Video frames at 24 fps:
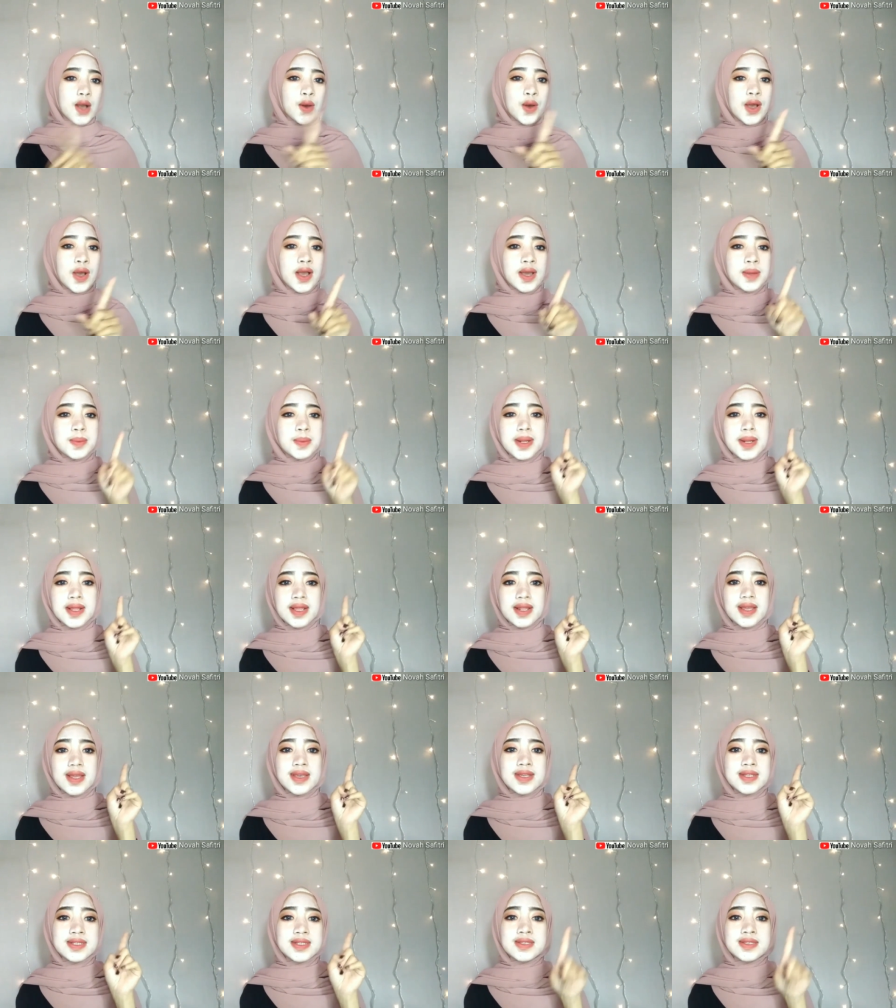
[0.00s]
Aku akan
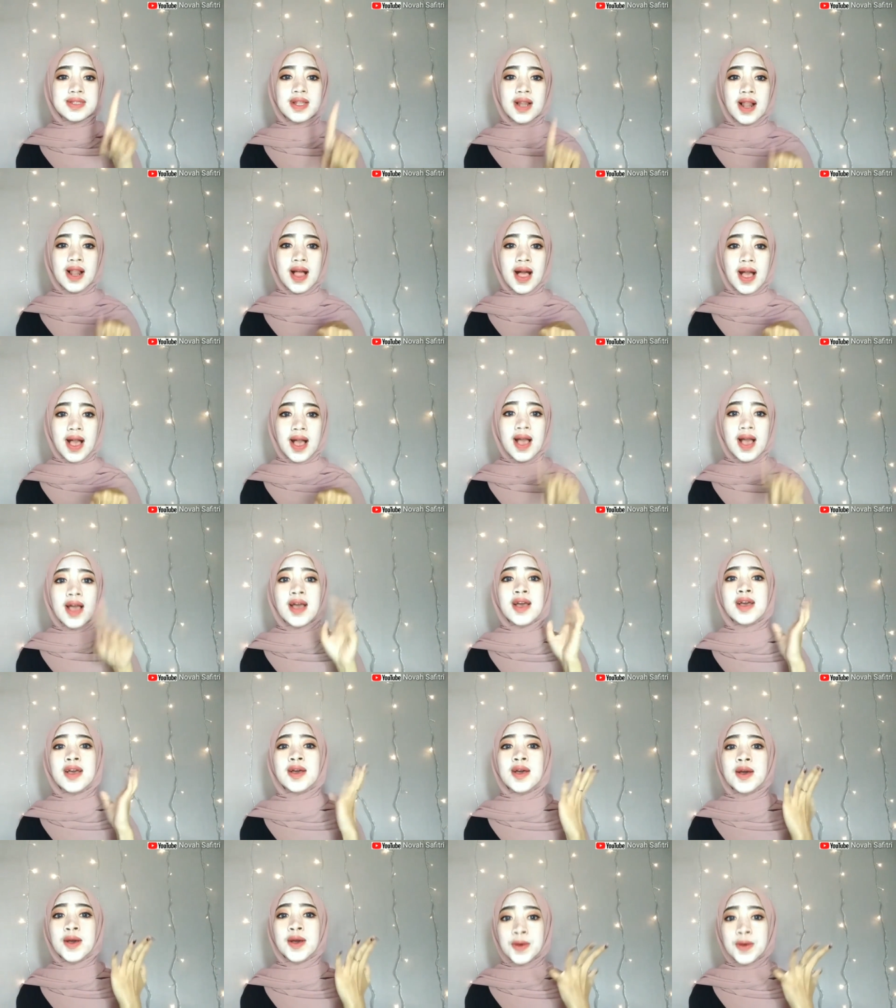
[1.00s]
balik lagi
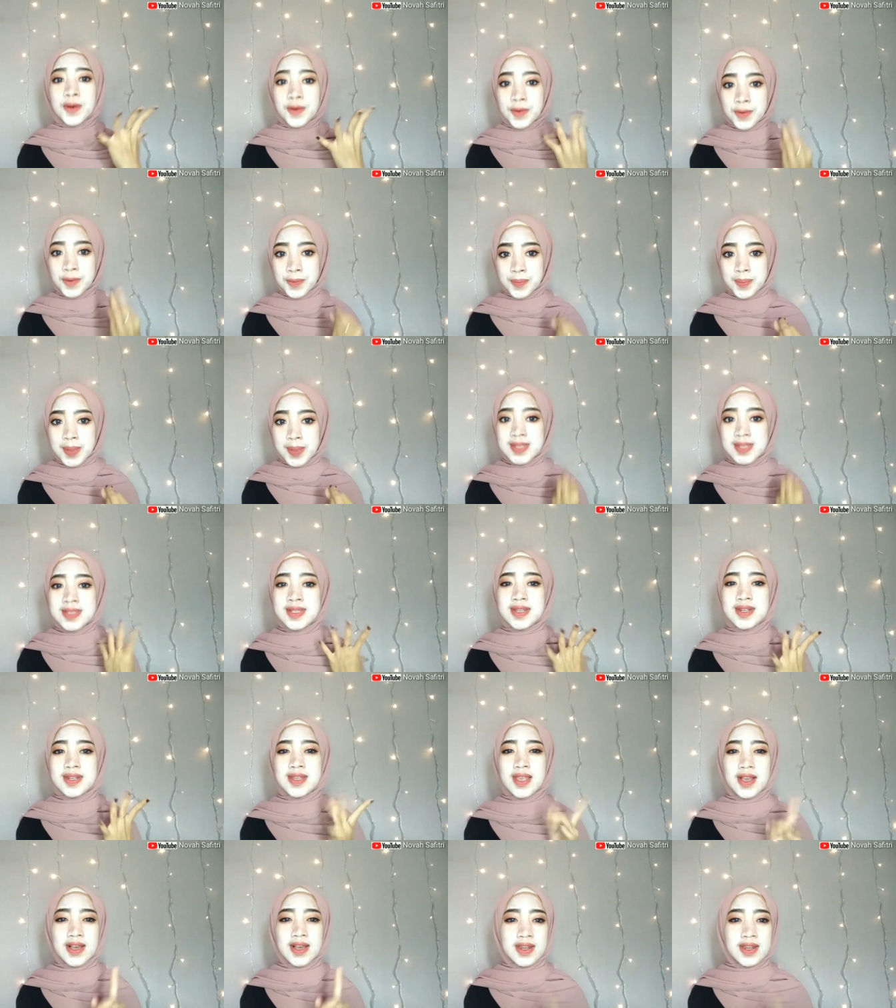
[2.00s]
setelah
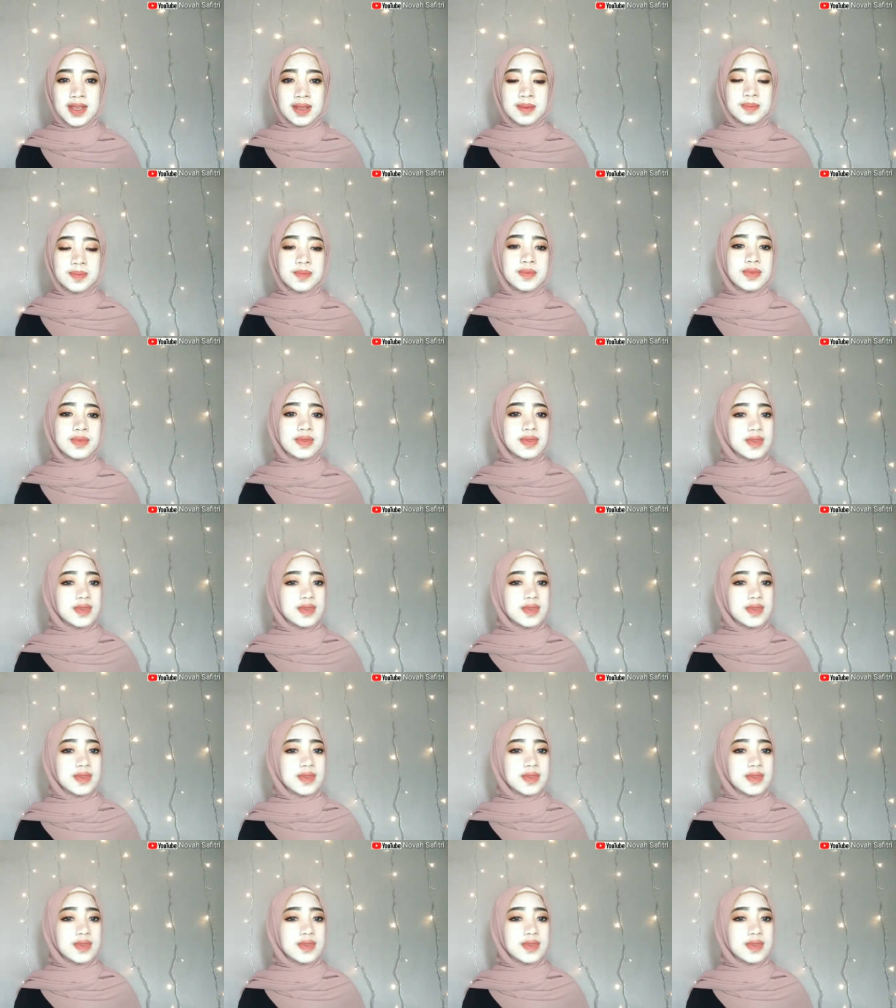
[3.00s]
maskernya kering.